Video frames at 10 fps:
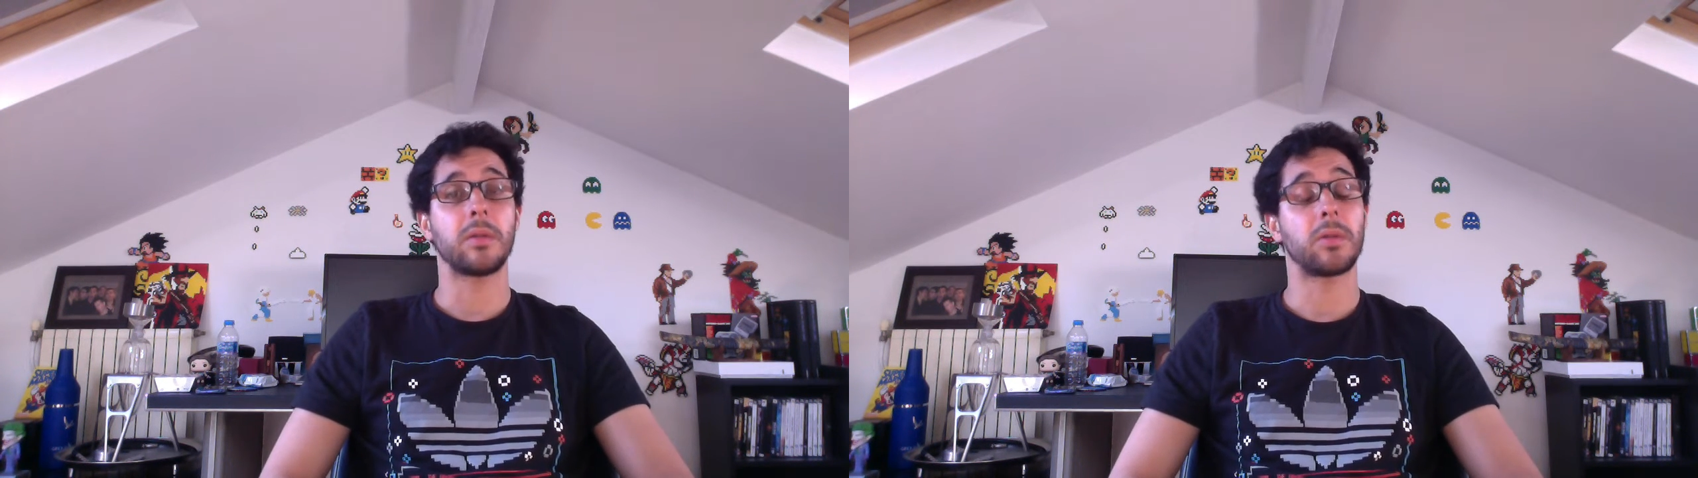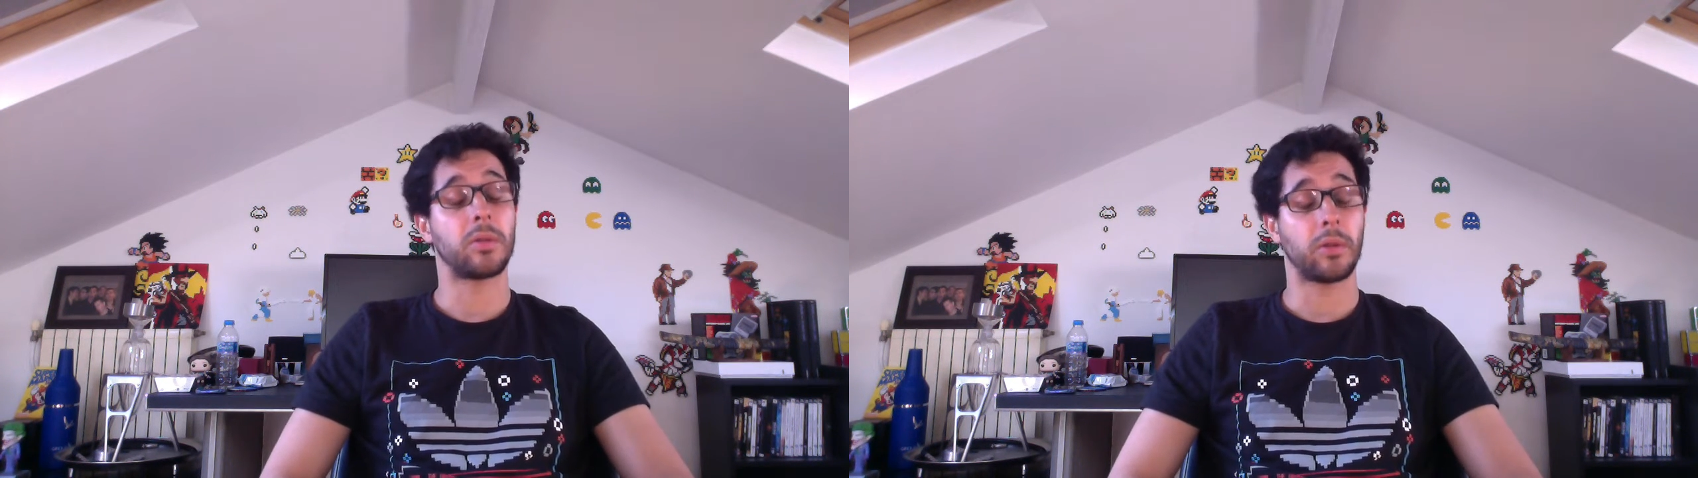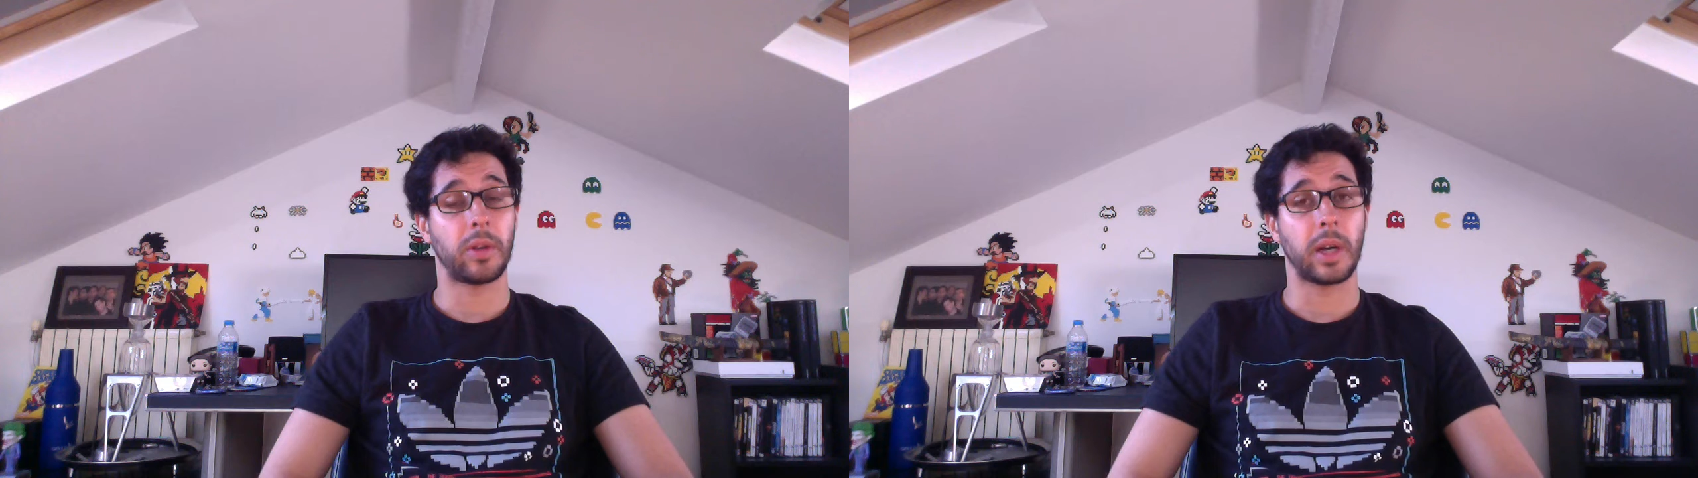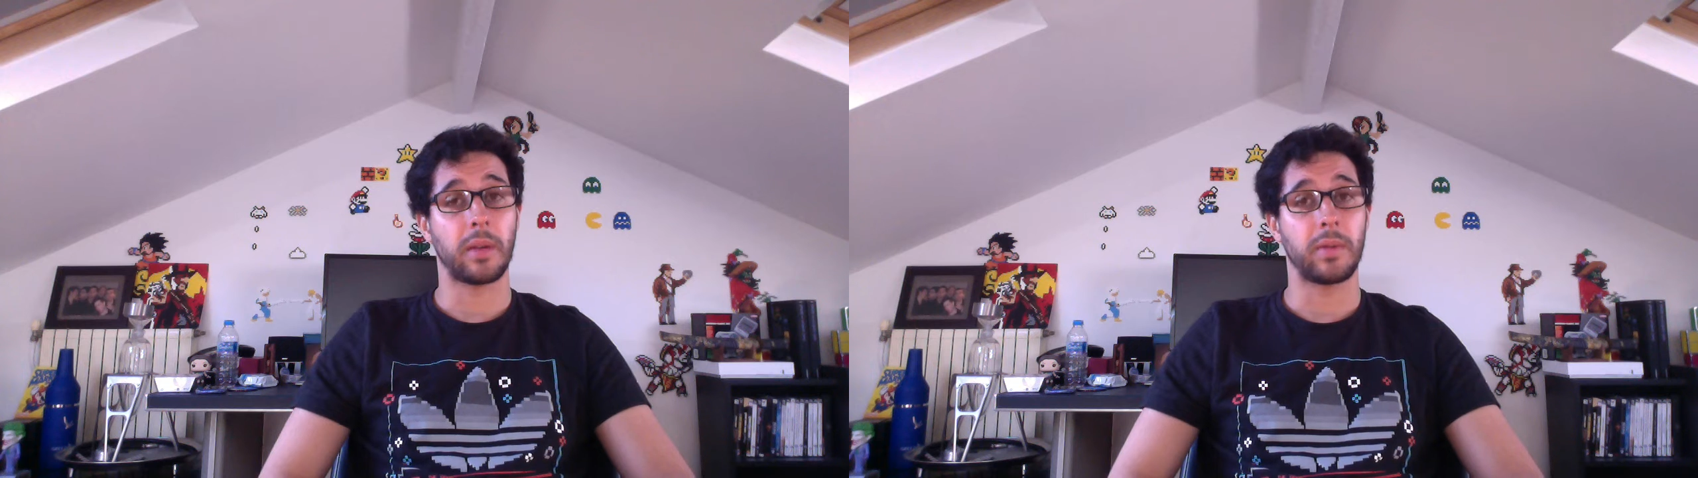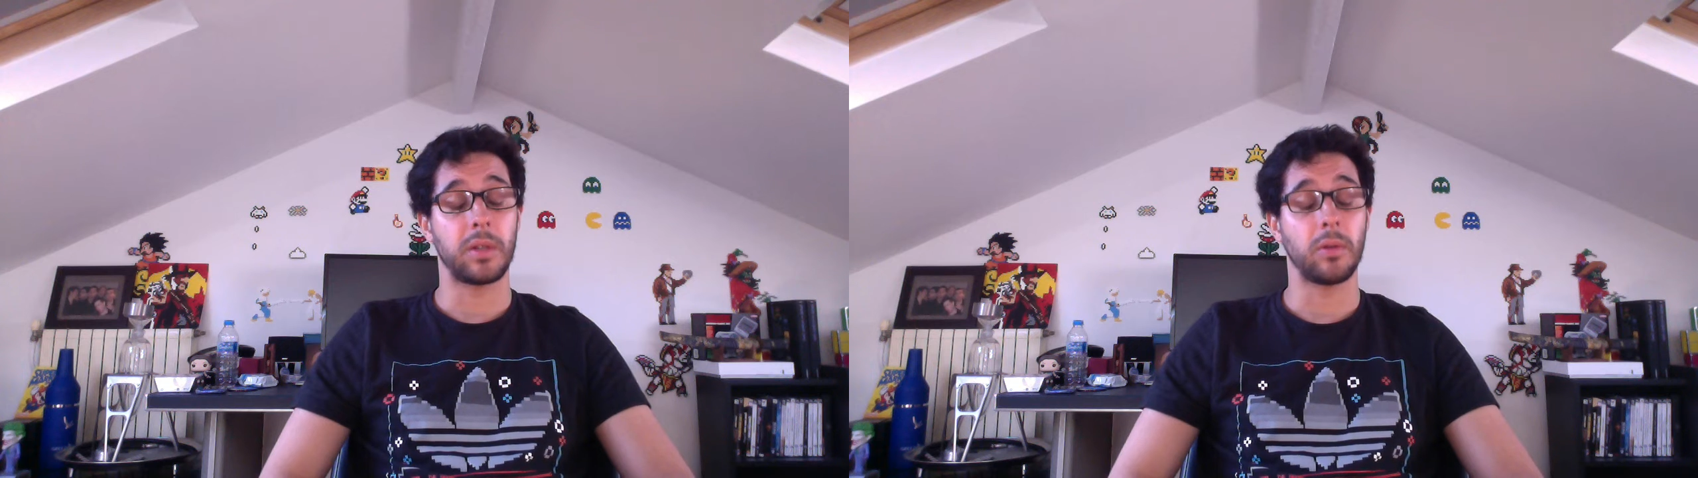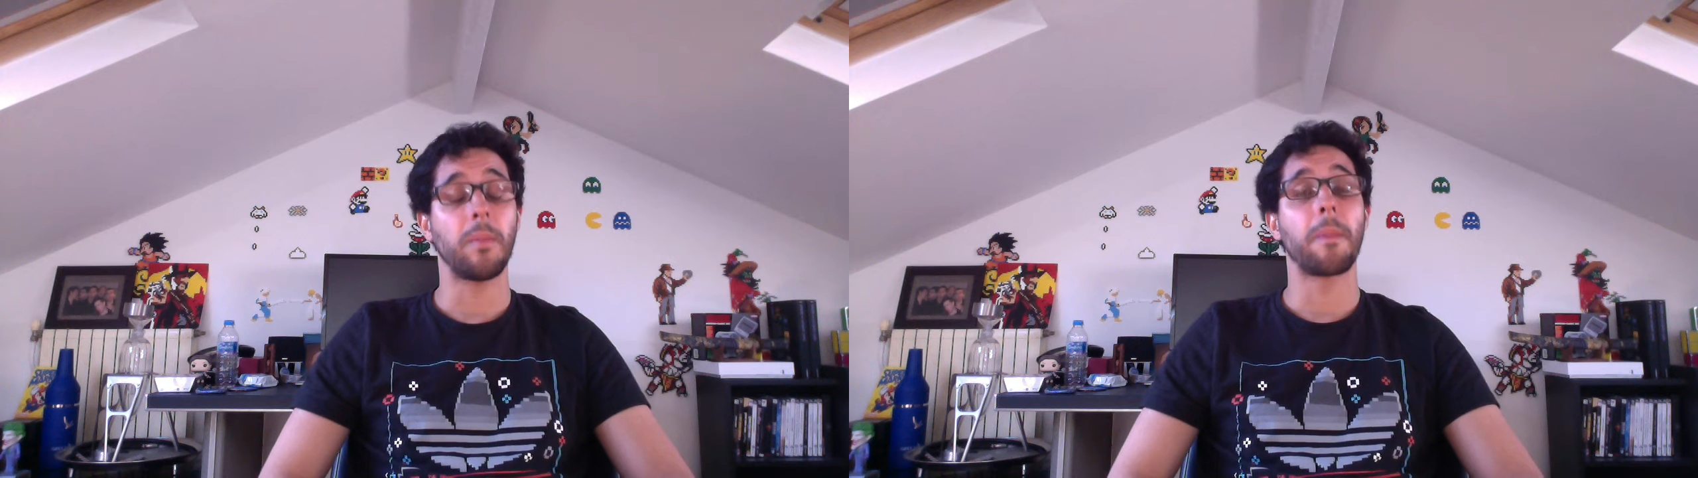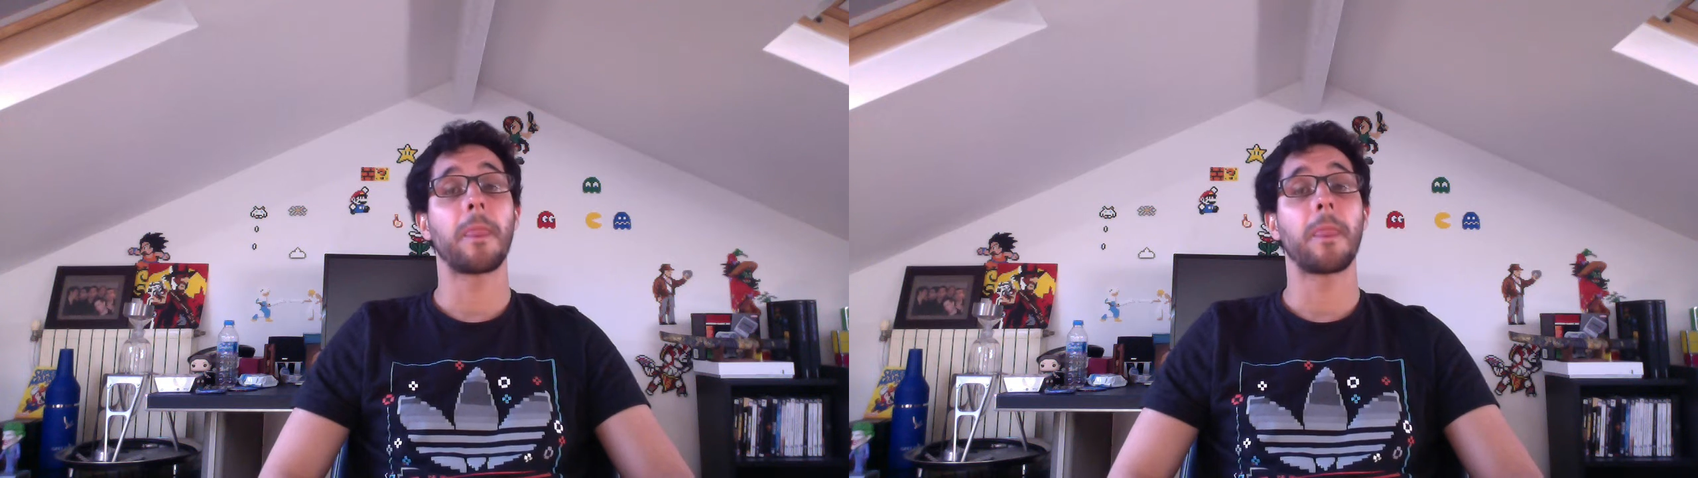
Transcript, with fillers: sur des révisions.